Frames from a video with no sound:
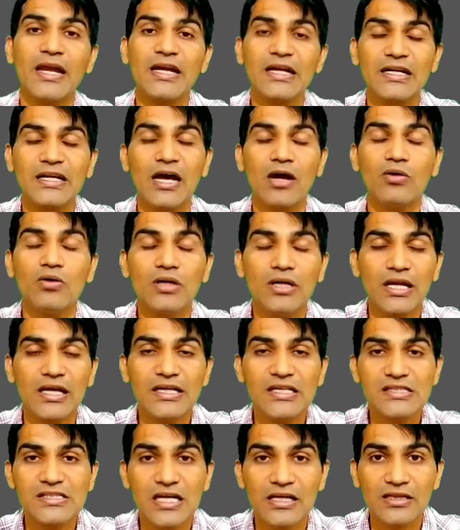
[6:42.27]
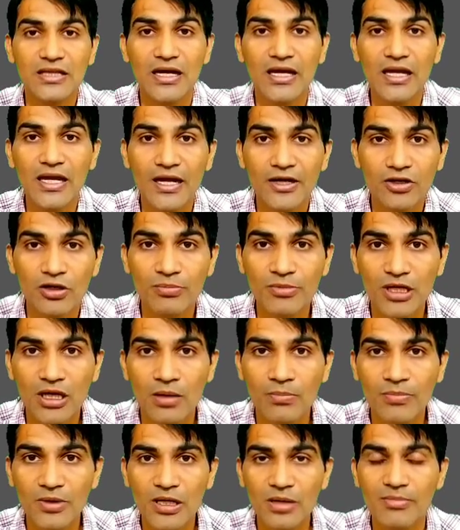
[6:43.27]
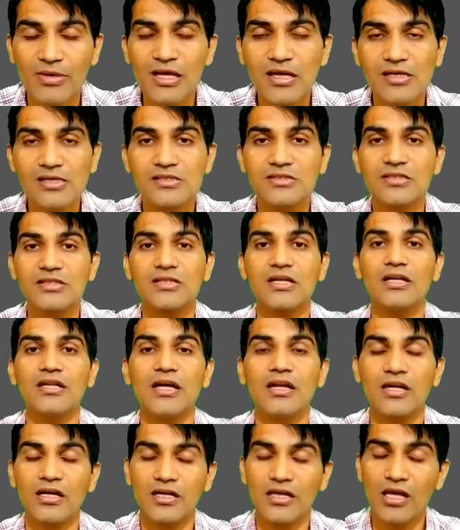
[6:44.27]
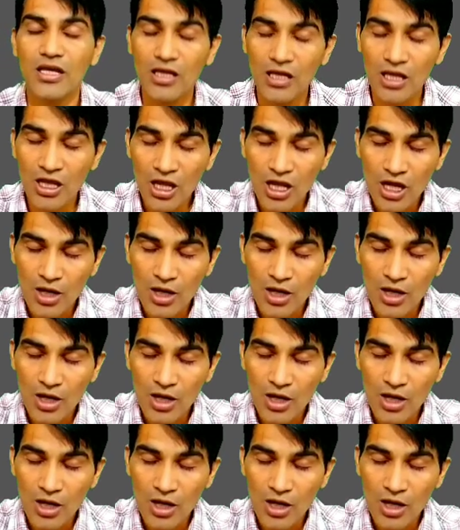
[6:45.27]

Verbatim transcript: रैंक डाउन नहीं जाता है एटोमी कंपनी में इस चीज का ध्यान रखिए